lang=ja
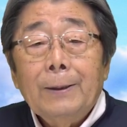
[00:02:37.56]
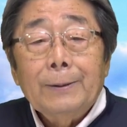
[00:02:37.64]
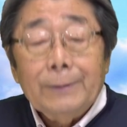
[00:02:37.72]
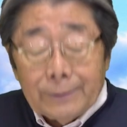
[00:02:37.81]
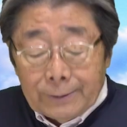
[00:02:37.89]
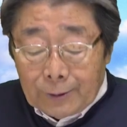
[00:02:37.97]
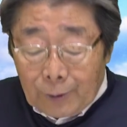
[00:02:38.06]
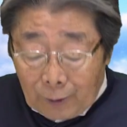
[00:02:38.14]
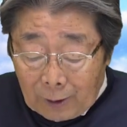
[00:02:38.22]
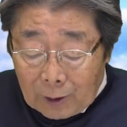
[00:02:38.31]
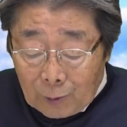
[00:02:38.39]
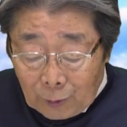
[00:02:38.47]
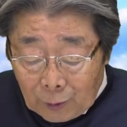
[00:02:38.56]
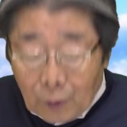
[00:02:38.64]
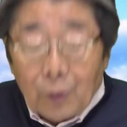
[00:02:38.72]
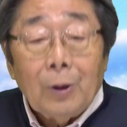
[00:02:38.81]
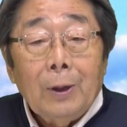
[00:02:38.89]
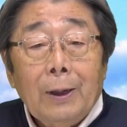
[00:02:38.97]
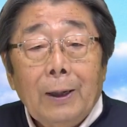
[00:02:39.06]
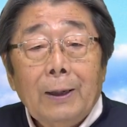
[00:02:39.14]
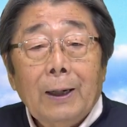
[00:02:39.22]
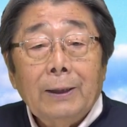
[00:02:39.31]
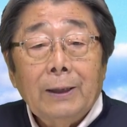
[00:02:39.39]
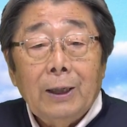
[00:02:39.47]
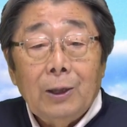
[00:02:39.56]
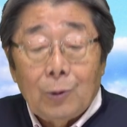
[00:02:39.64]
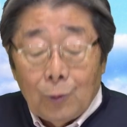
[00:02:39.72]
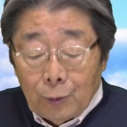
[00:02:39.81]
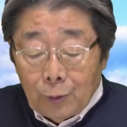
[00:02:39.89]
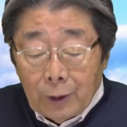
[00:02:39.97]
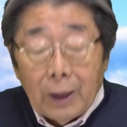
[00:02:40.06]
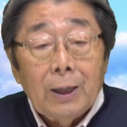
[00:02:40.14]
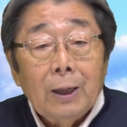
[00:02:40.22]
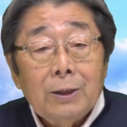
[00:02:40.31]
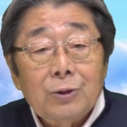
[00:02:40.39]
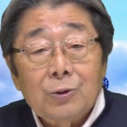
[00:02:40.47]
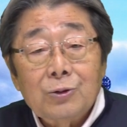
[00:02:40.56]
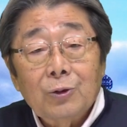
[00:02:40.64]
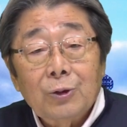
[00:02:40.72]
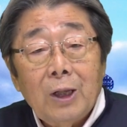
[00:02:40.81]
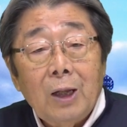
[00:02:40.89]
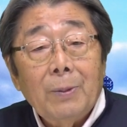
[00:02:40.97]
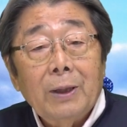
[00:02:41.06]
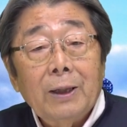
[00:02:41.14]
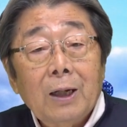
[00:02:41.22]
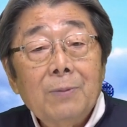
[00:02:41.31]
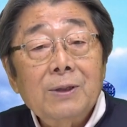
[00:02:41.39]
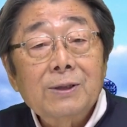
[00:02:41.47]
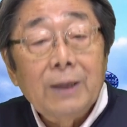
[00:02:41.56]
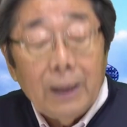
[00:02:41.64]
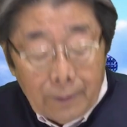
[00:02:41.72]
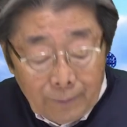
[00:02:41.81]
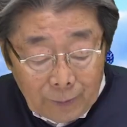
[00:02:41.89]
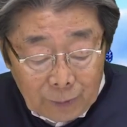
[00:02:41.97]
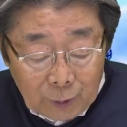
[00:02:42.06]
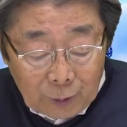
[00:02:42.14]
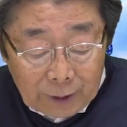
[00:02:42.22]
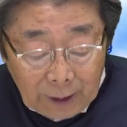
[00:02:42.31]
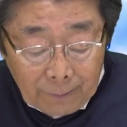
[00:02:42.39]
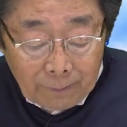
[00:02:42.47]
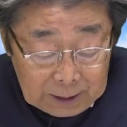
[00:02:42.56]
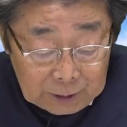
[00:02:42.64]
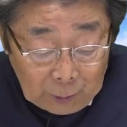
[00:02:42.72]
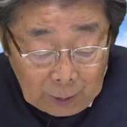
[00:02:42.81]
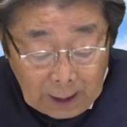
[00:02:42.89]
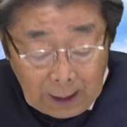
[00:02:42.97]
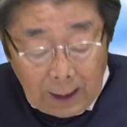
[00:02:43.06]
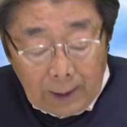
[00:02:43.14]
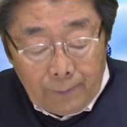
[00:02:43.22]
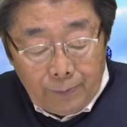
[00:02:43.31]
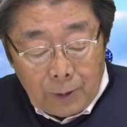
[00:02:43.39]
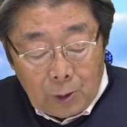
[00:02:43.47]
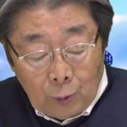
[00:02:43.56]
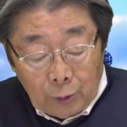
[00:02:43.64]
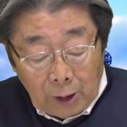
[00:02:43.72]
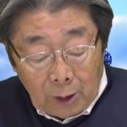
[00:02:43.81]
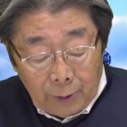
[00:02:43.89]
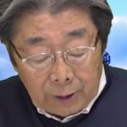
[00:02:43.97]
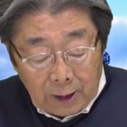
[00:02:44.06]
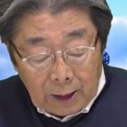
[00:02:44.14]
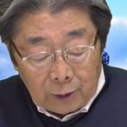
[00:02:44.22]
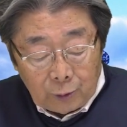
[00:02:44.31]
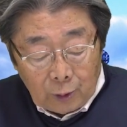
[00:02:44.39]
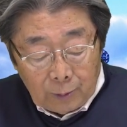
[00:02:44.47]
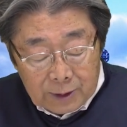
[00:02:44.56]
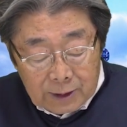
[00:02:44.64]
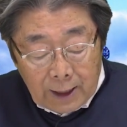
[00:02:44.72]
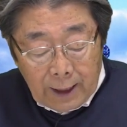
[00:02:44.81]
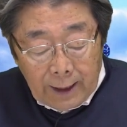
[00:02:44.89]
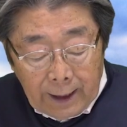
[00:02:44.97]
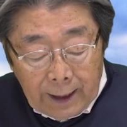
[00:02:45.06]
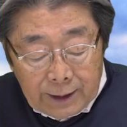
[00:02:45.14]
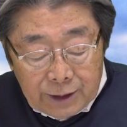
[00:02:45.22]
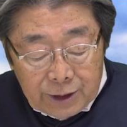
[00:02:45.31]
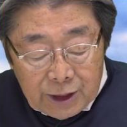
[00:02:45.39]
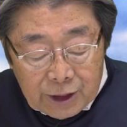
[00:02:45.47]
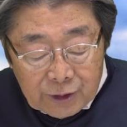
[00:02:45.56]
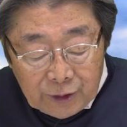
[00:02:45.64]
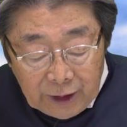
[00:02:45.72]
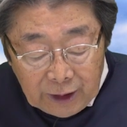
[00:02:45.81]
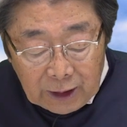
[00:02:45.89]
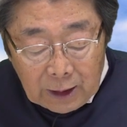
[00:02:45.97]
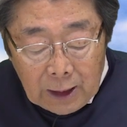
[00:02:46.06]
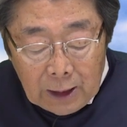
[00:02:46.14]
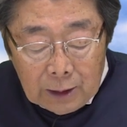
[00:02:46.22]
うん、これは今度来年以降のね一つのテーマになりますね本当にねそれからこんなのもいただいておりますH3